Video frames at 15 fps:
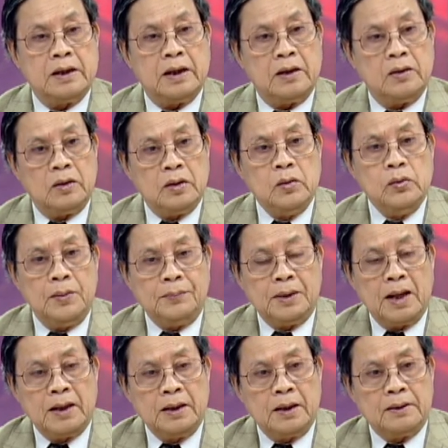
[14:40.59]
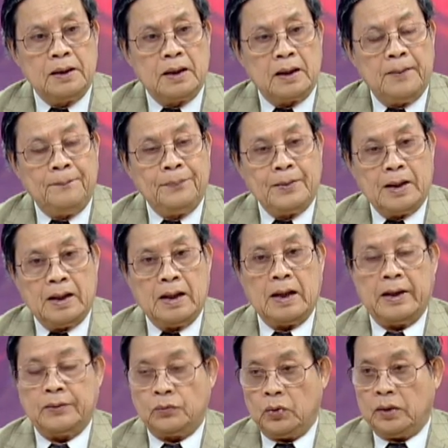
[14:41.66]
cái ưu điểm thứ nhất là
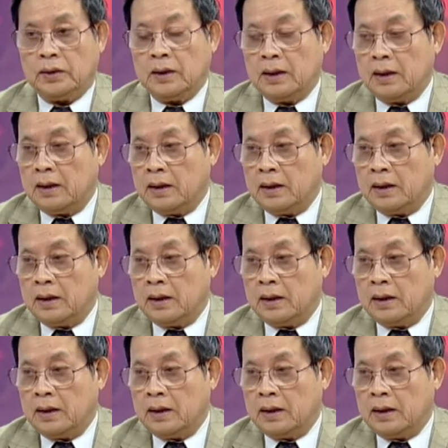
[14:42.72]
là trị à,